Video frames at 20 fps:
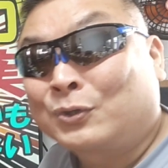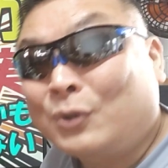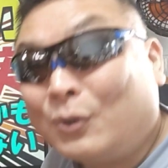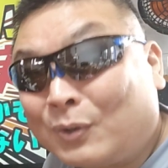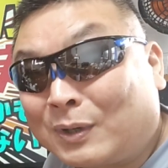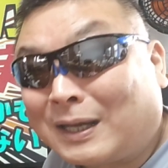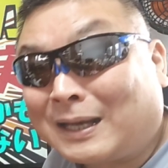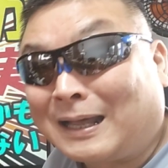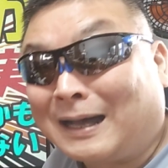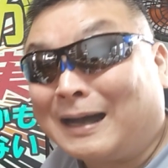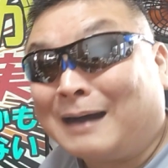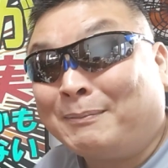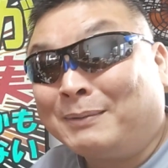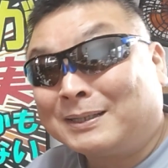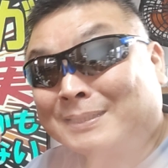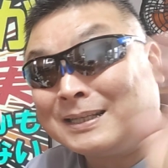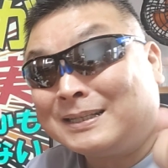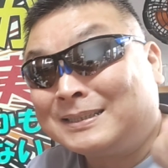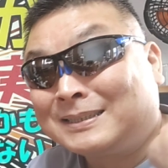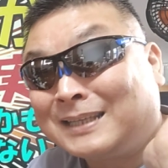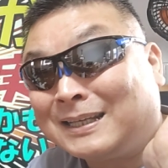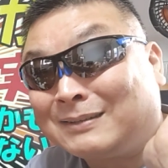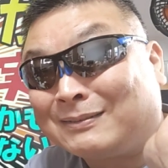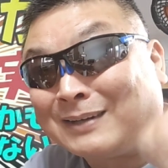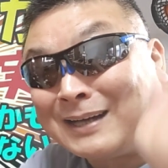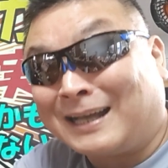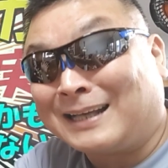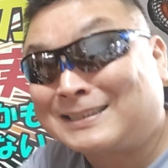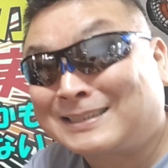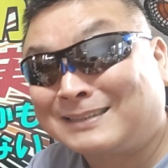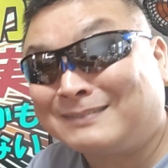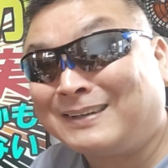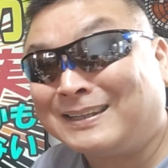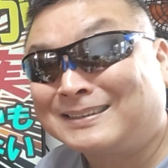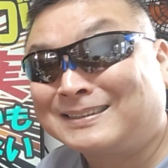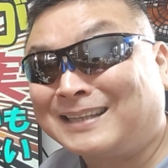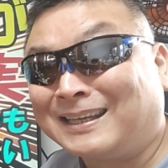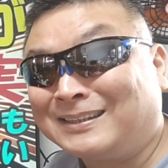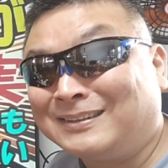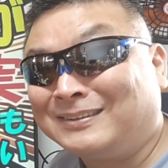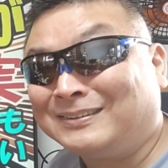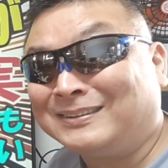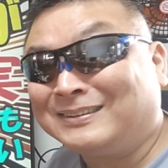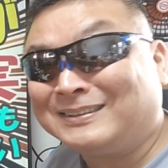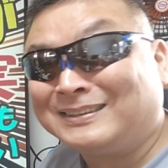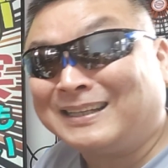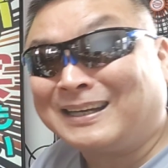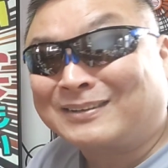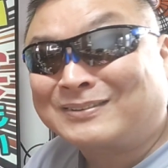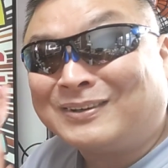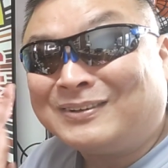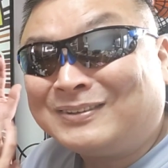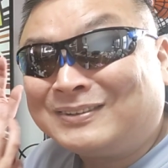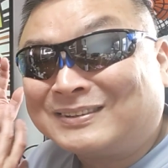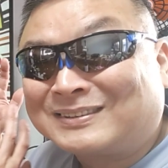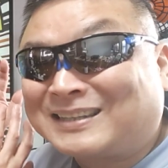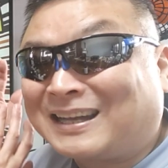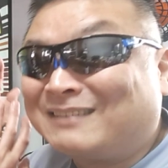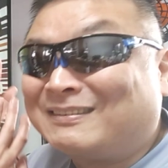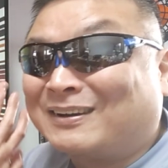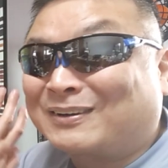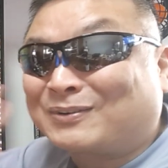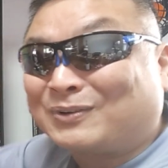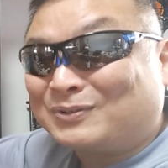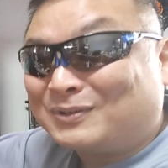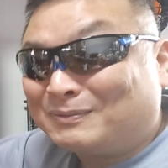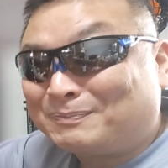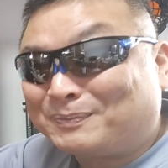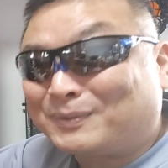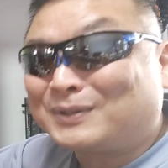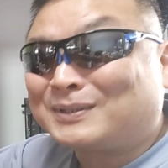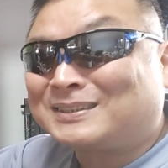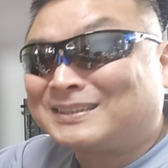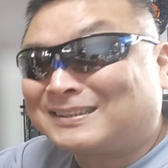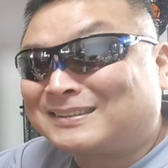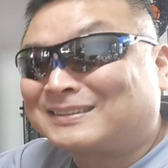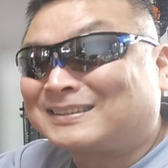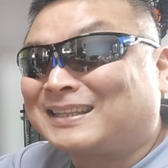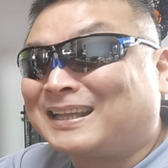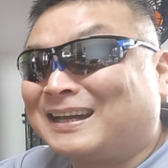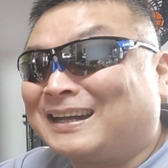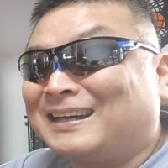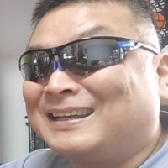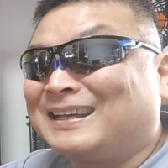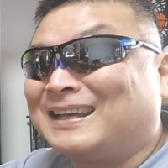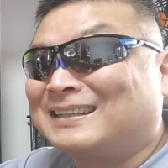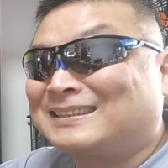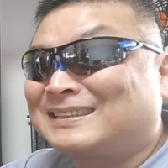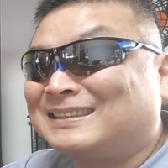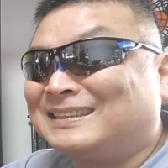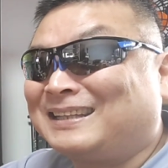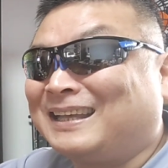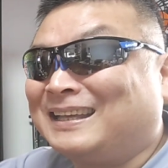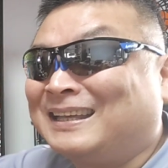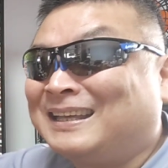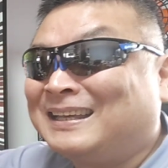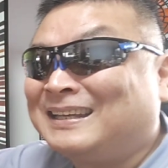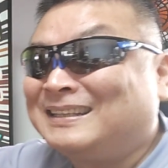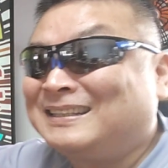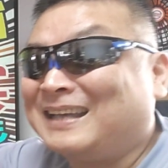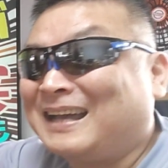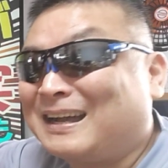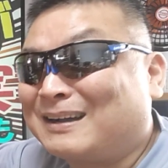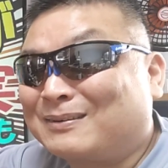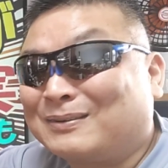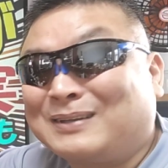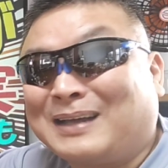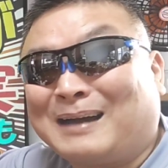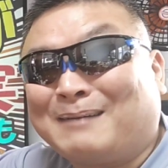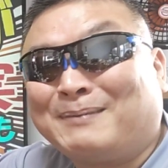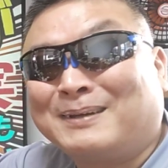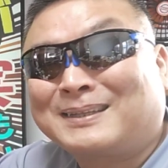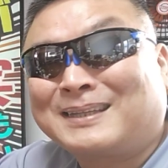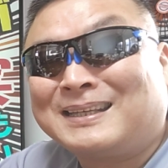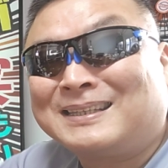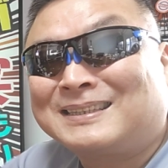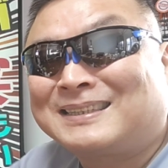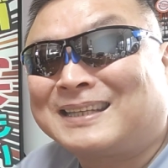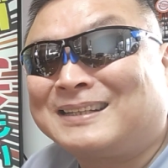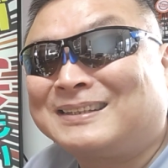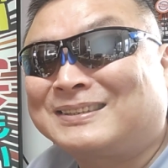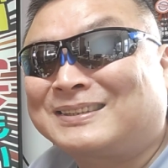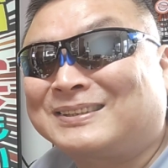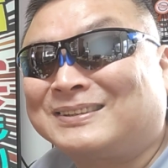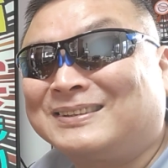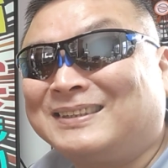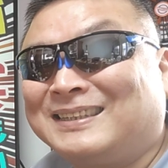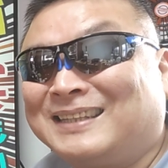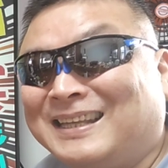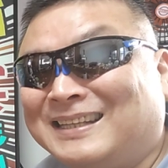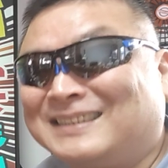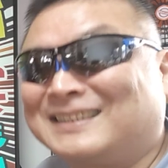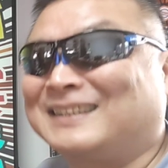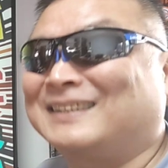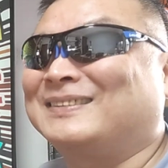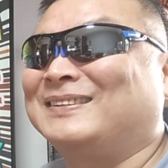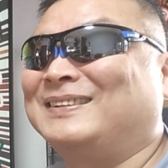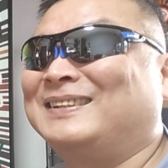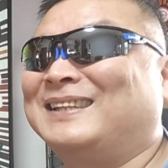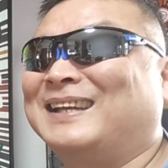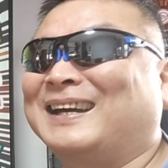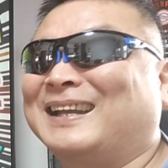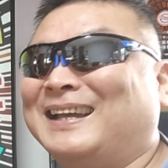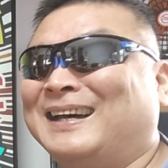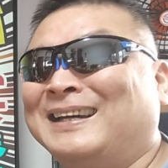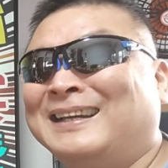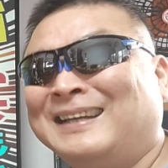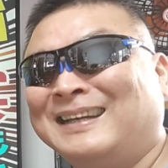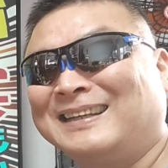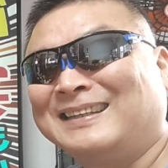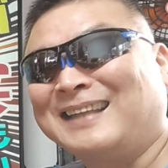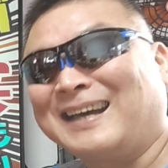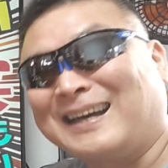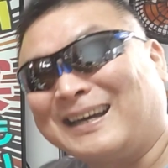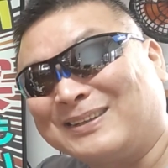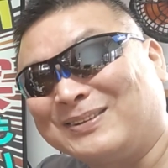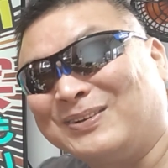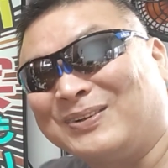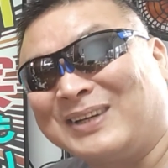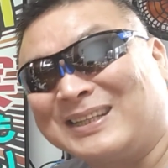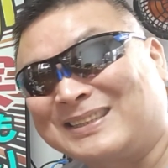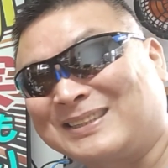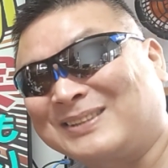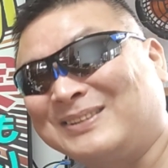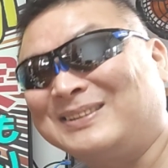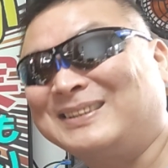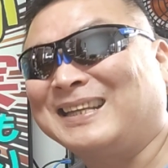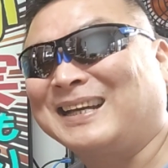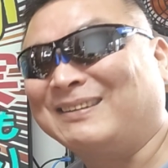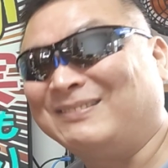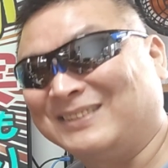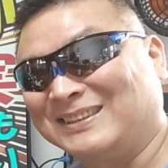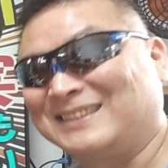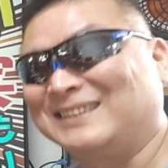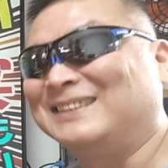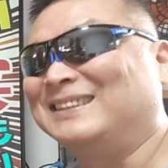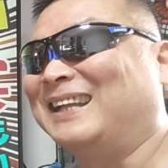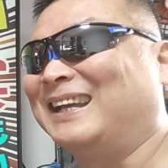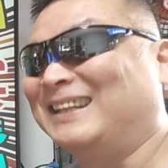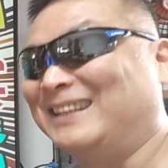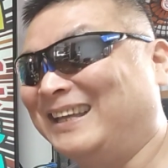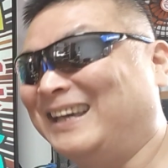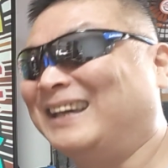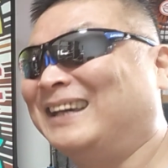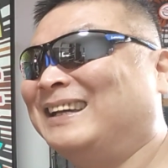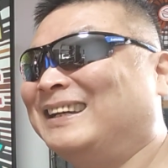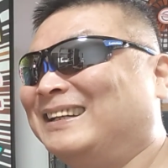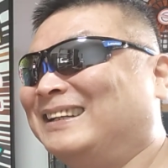今日からアマテンシェール始まったよいや、今回はこのプロジェクターが安いねいや、このアマテンシェール中にねって言いながら、なんか動画作ってかもしんないね。